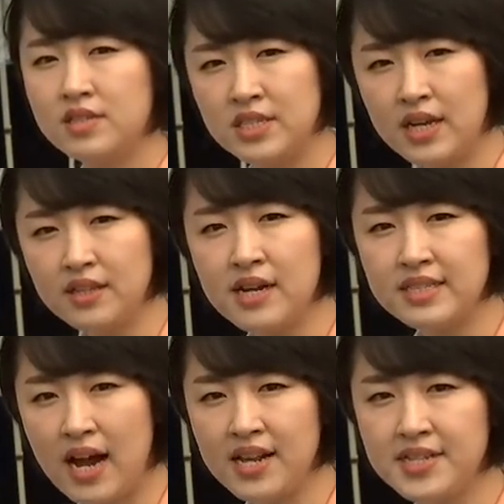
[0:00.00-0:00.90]
지난달
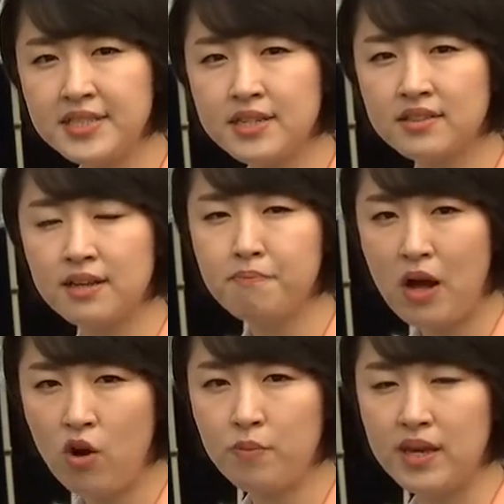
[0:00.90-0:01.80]
사 일 시작된
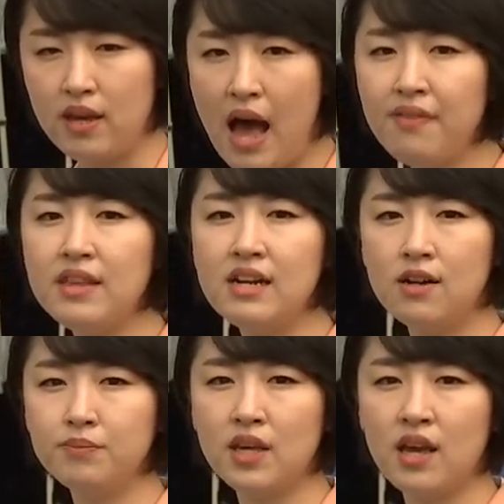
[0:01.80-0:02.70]
파업이 한 달
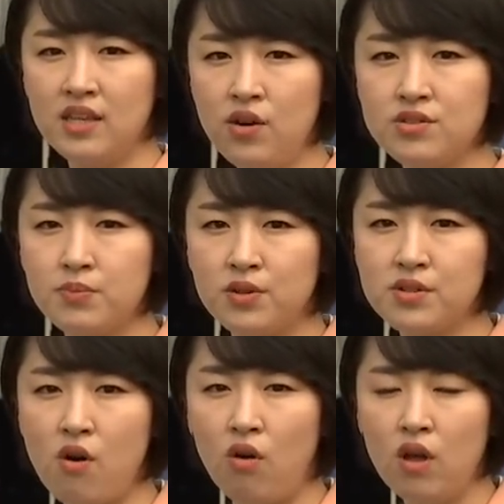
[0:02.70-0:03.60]
넘게
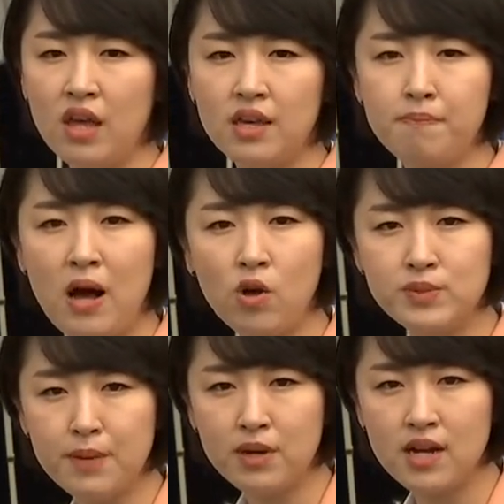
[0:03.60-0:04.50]
이어지면서 이 파업
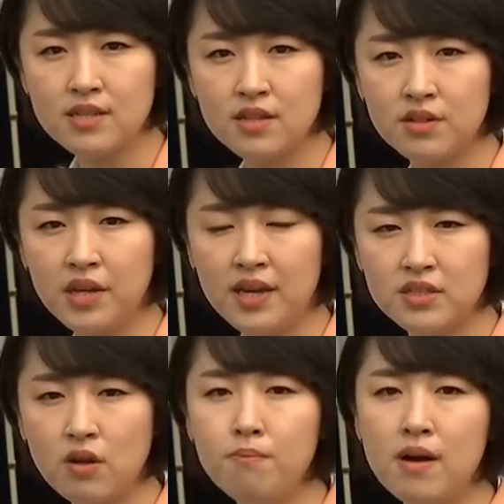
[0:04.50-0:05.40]
참가자들이
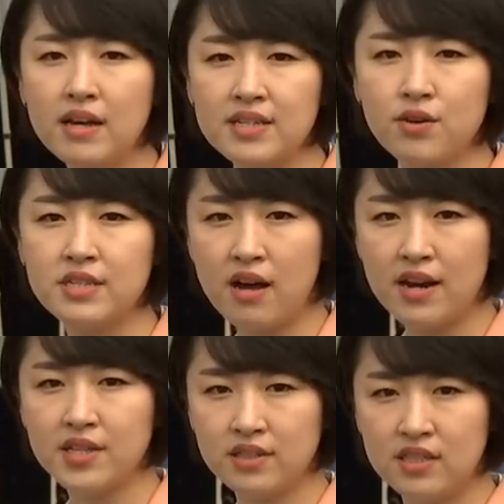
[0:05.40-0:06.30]
천막에서
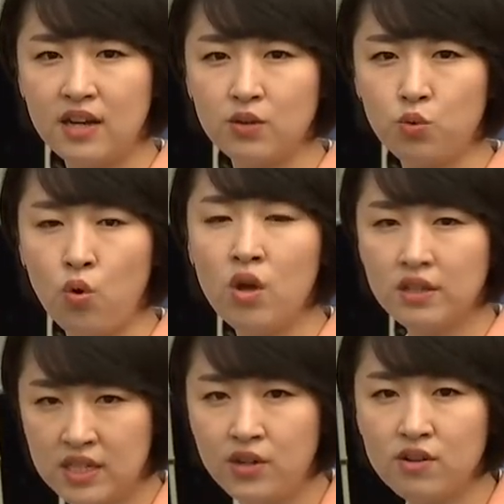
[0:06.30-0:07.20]
생활하는 기간도
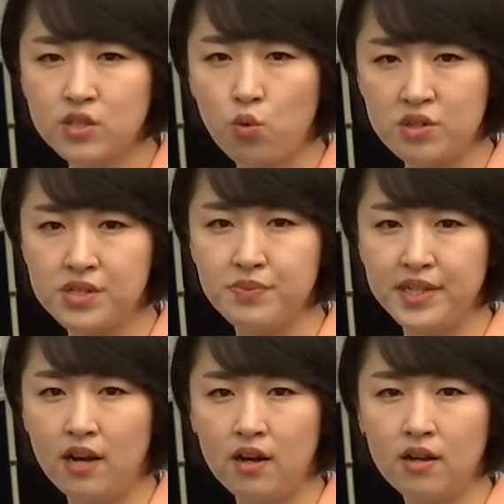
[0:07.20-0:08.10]
길어지고
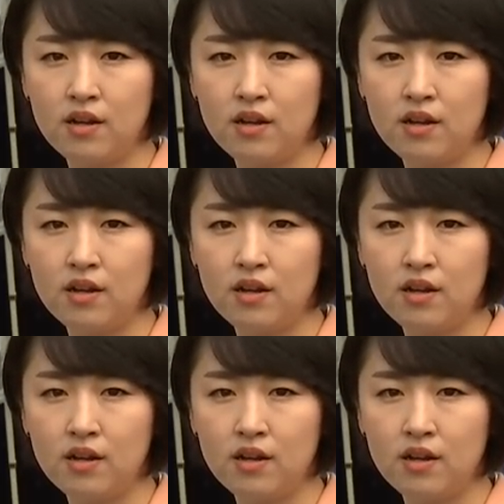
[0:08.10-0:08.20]
있습니다.